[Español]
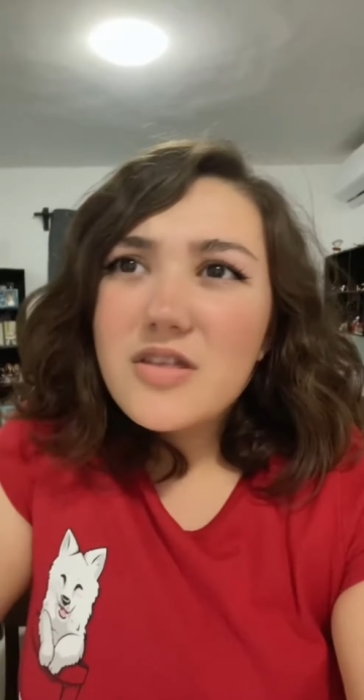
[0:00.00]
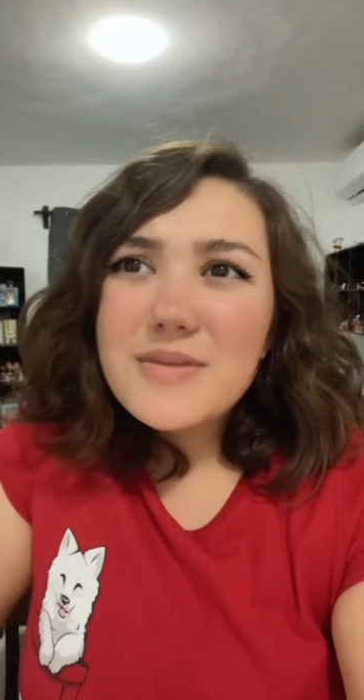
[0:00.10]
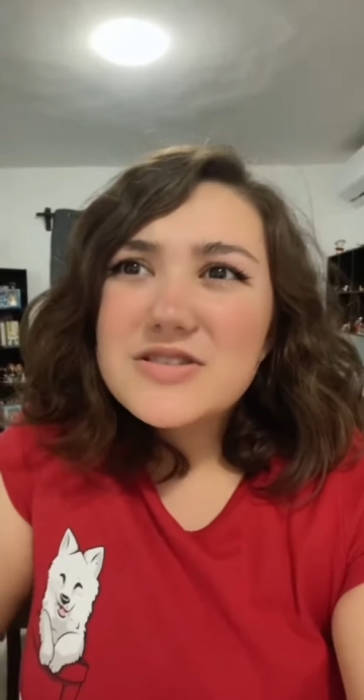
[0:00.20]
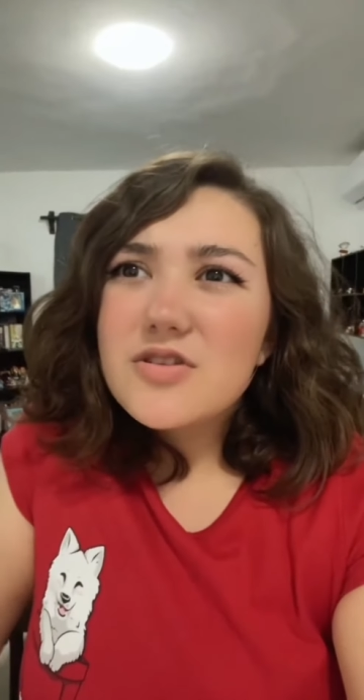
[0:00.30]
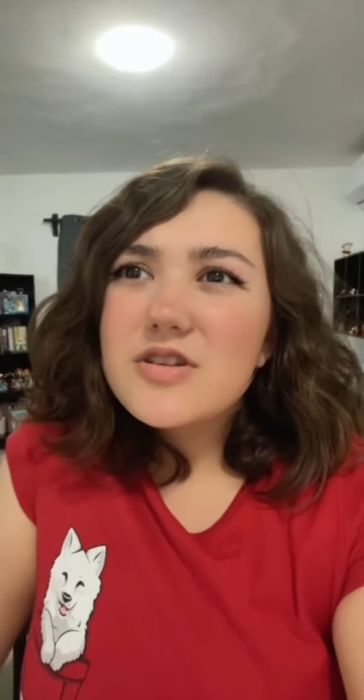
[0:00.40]

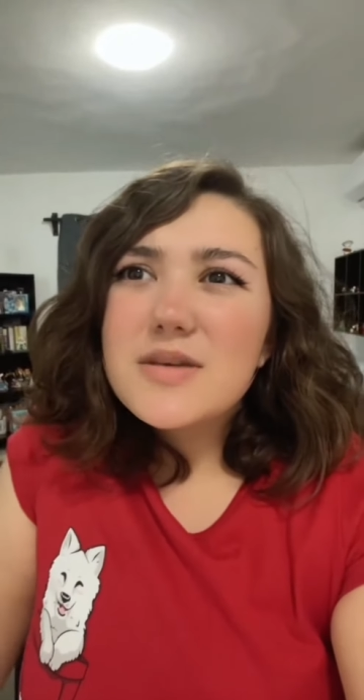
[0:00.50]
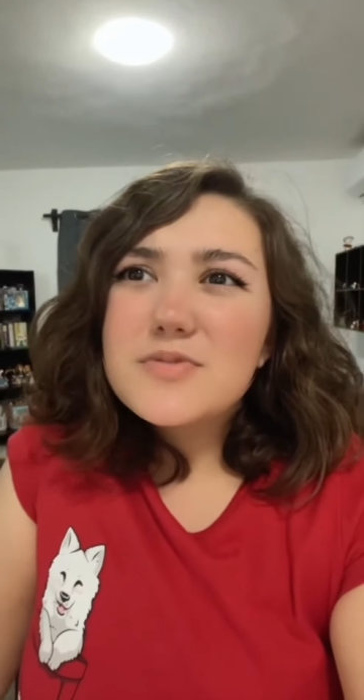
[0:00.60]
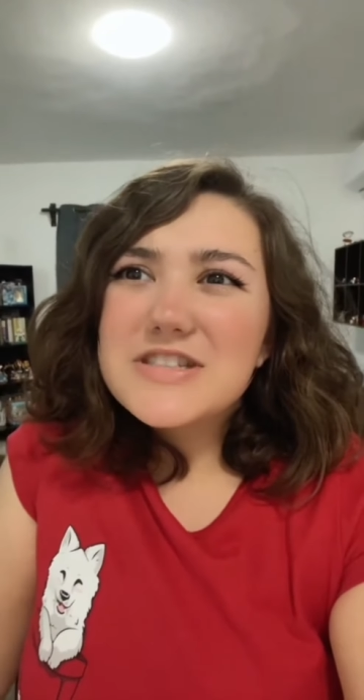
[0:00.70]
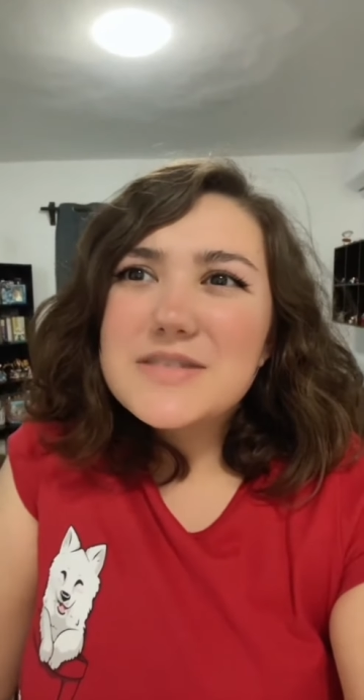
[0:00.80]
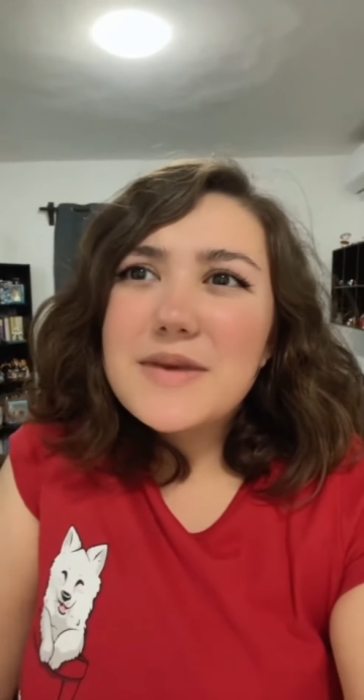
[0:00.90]
Además, todo el
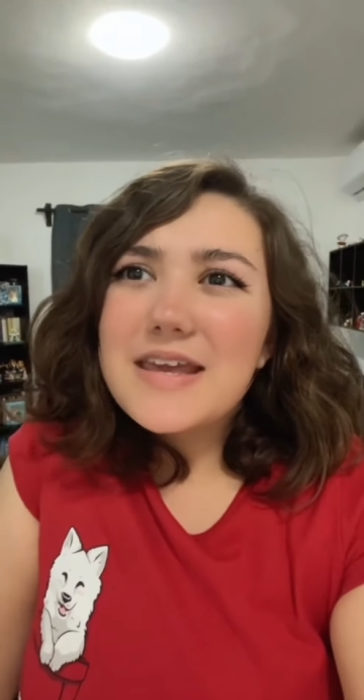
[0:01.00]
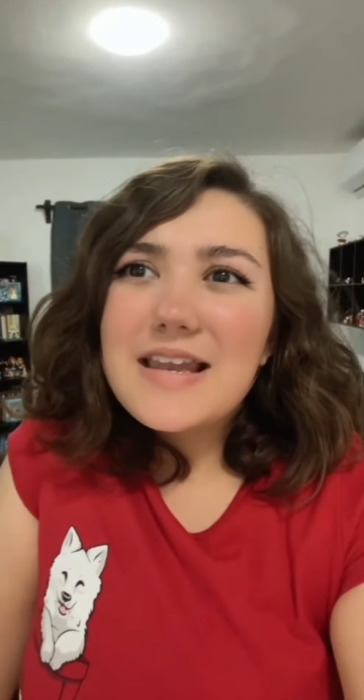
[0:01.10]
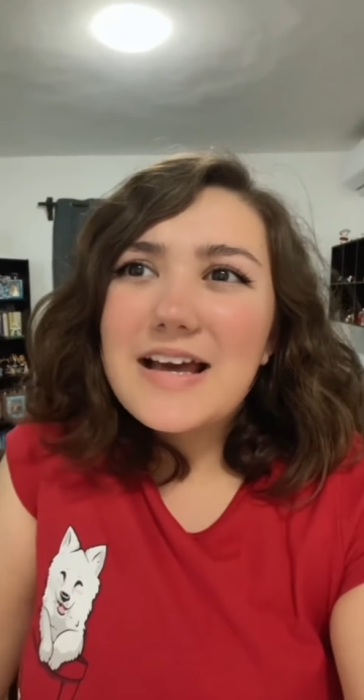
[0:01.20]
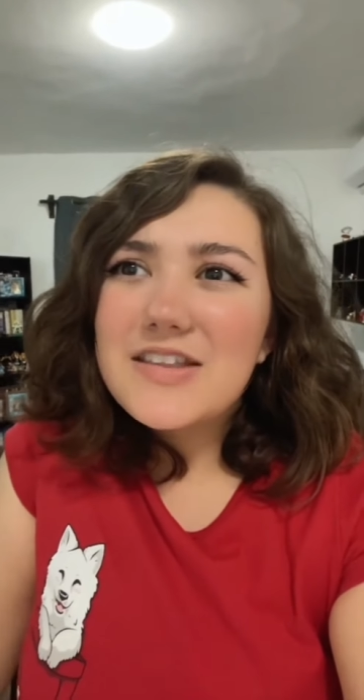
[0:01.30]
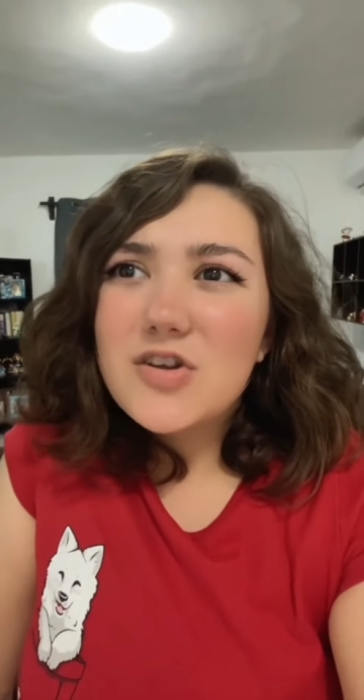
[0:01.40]
tiempo estás
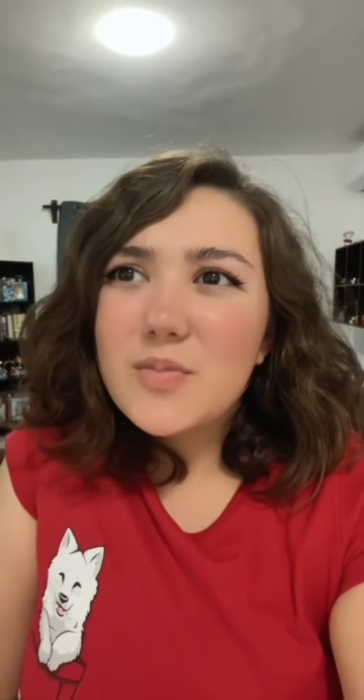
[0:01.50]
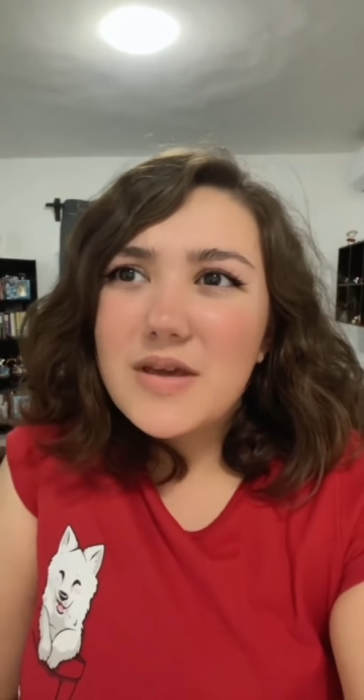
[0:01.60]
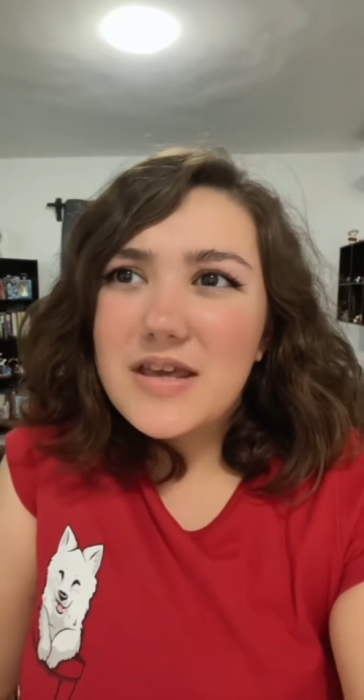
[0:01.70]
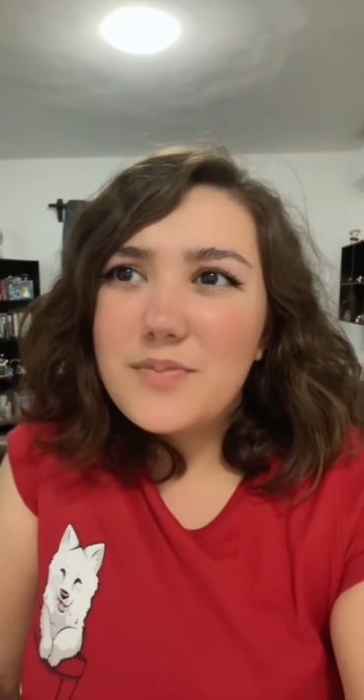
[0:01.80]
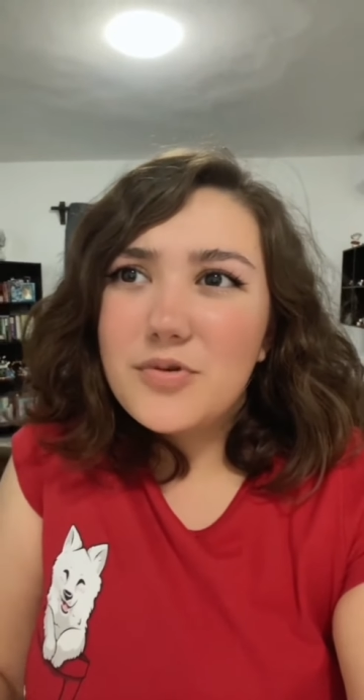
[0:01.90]

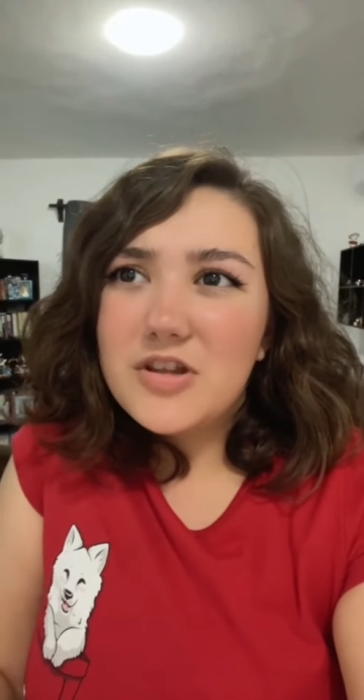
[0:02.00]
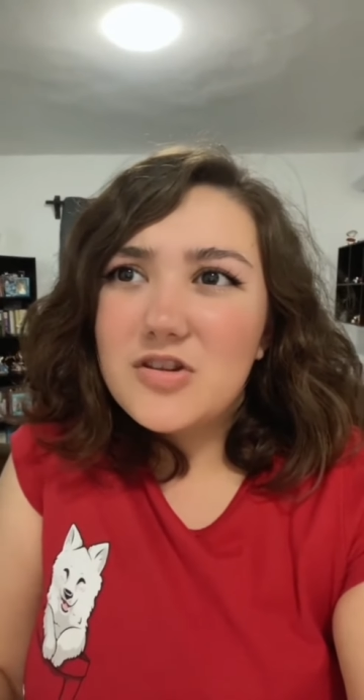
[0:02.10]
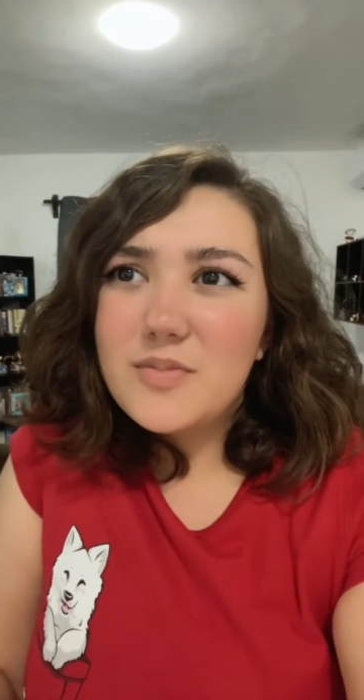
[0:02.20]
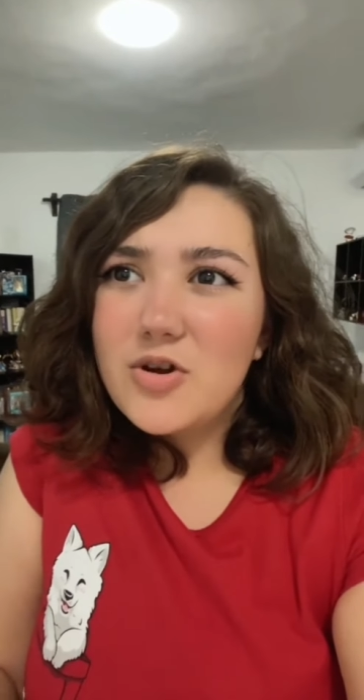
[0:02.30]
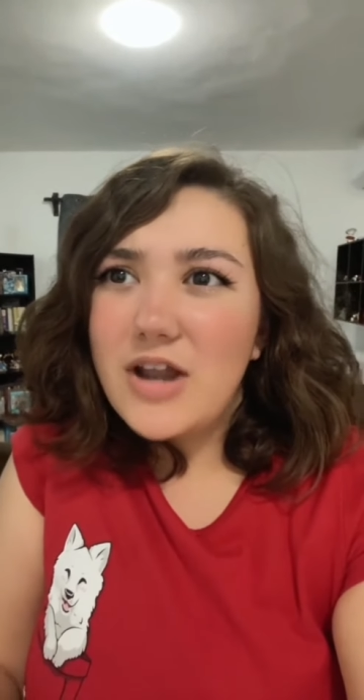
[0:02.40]
vigilándome y
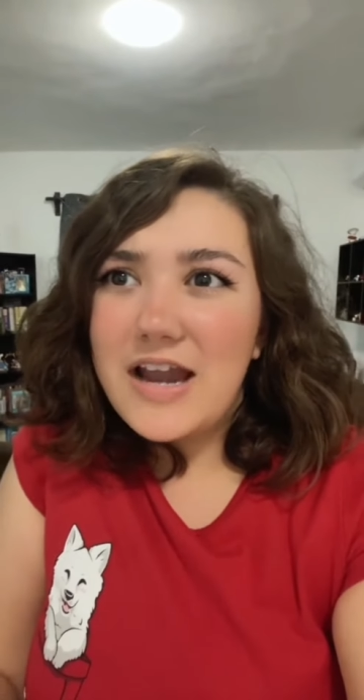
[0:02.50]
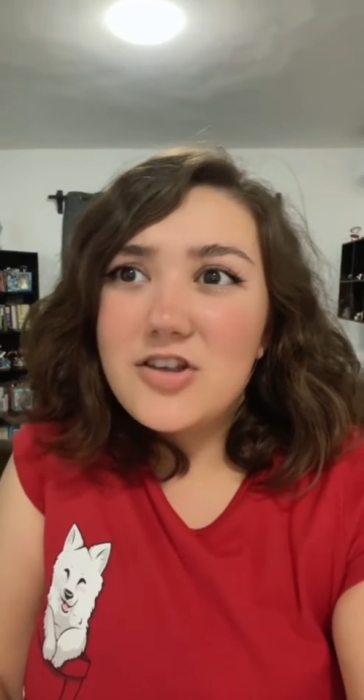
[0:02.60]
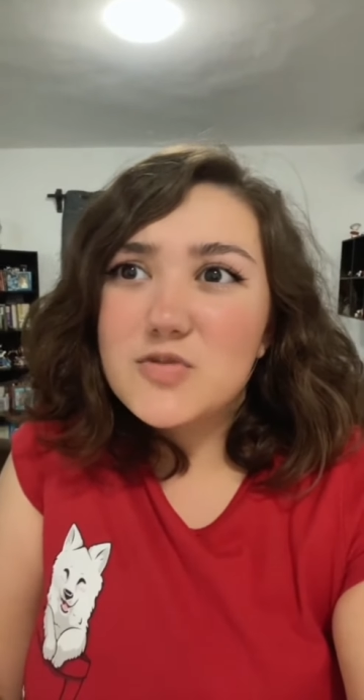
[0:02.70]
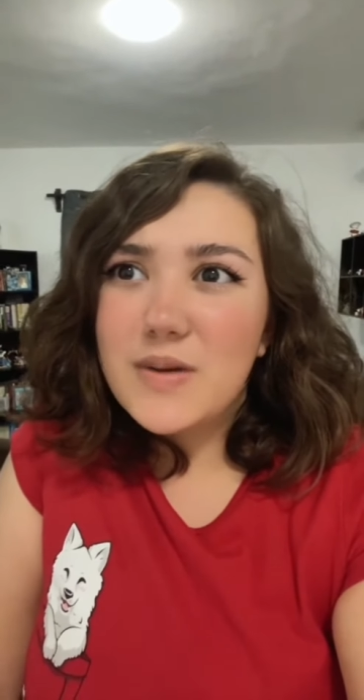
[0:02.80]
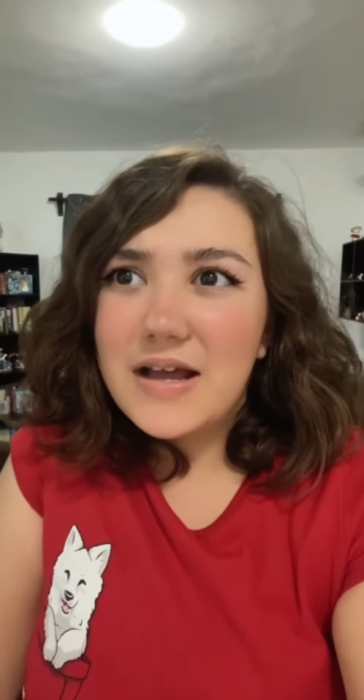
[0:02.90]
poniéndome
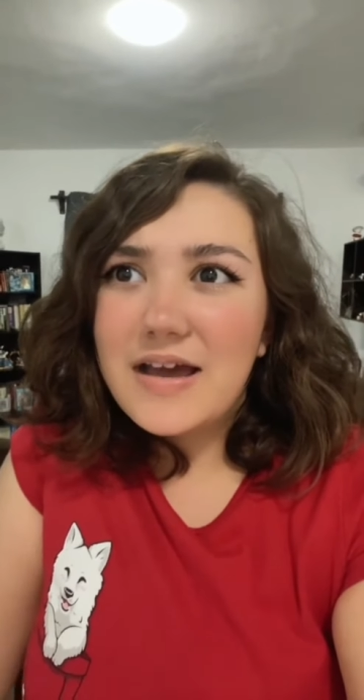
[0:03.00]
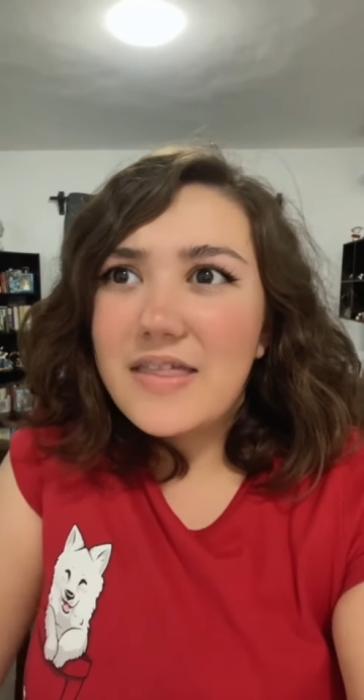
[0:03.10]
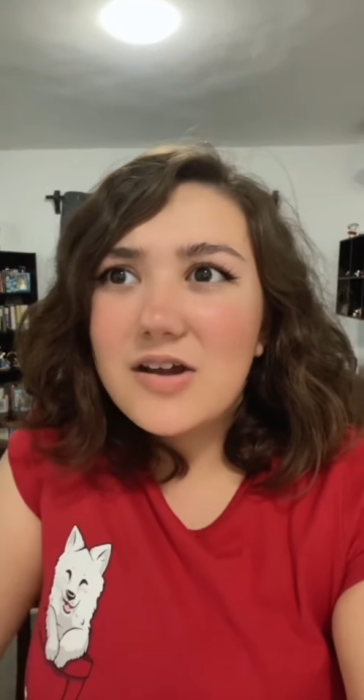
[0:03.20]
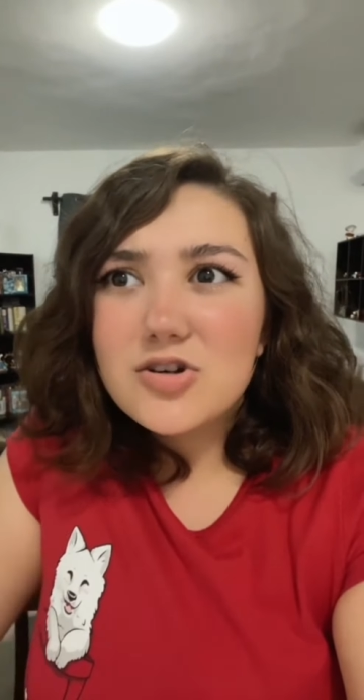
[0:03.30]
horarios para cada